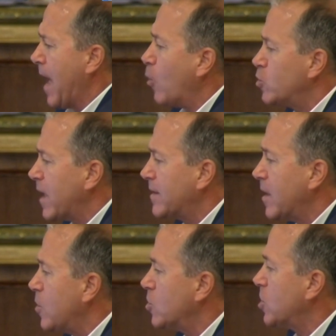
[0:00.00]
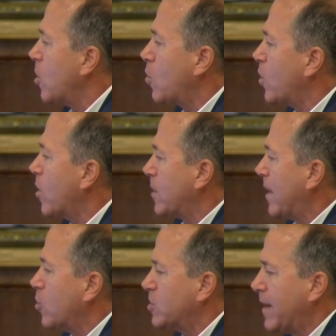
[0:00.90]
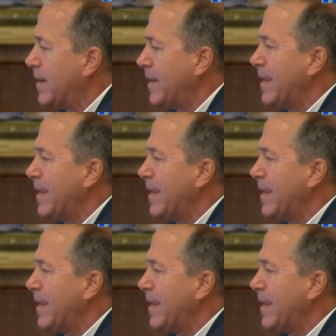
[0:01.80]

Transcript: a usted no se le ocurre otra cosa